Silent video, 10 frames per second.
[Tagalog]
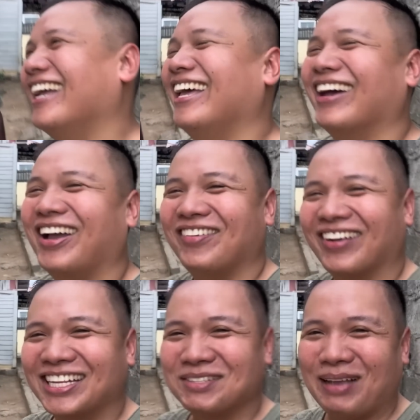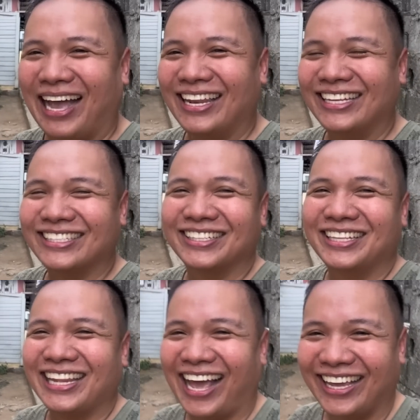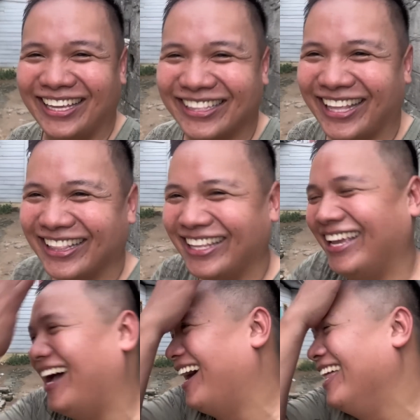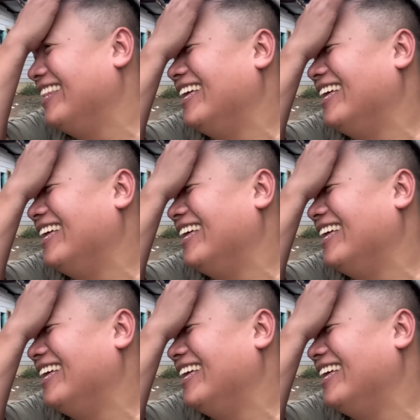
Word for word: Kaya na kayo mag-Spanish, hindi naiintindihan.